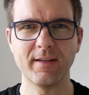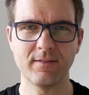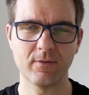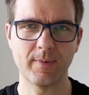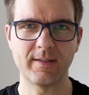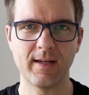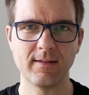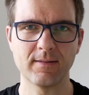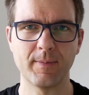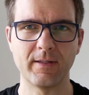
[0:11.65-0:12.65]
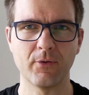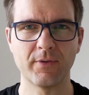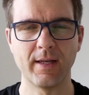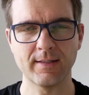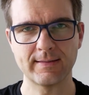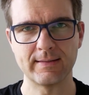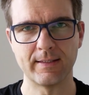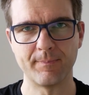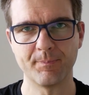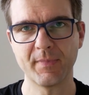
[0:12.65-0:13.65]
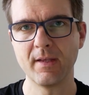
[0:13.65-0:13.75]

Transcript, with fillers: erste Quartal 2018 an.